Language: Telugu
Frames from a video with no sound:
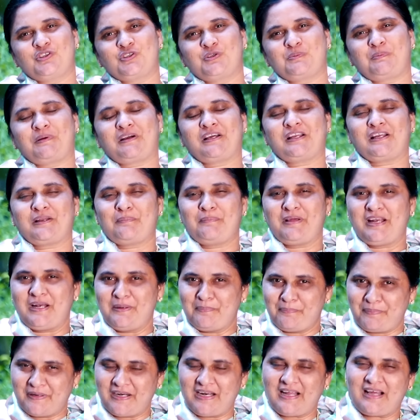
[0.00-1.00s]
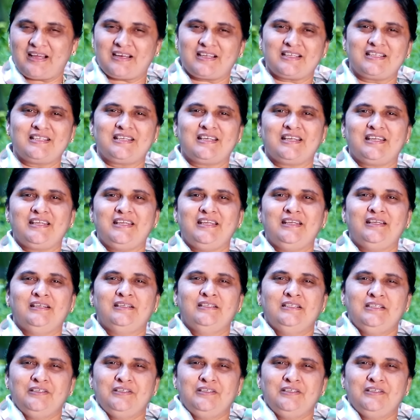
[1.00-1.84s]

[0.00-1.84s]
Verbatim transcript: చుట్టుపక్కల బెల్లంపల్లి ఆరాధనకి